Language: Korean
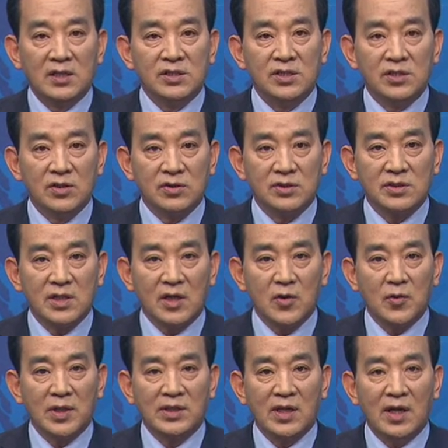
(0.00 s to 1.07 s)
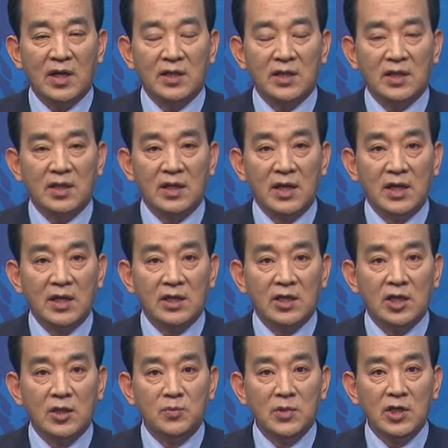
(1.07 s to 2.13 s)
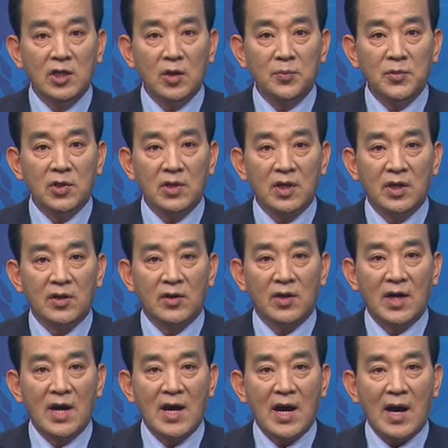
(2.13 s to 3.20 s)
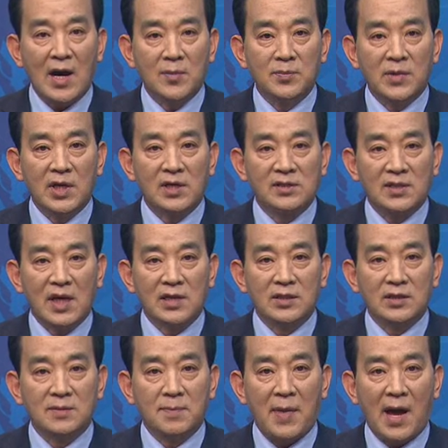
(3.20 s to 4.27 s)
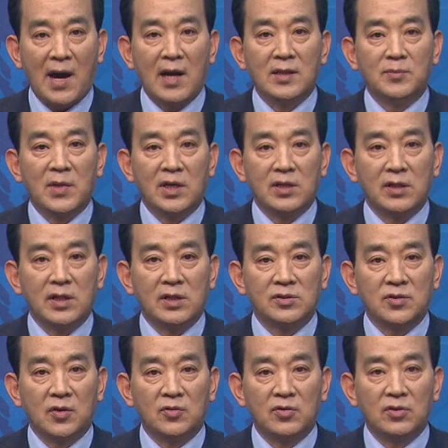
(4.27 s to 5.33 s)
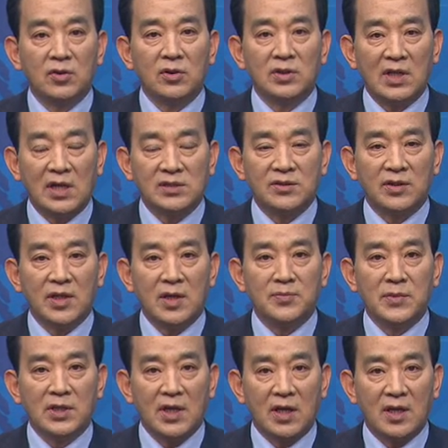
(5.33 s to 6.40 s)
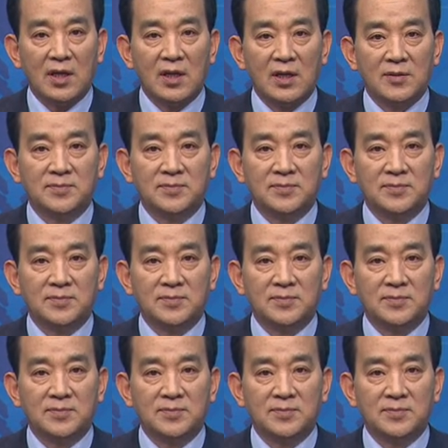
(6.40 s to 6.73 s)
지역사회와 대학이 긴밀히 협력하여 함께 사는 방안 마련에 서둘러 나서야 합니다.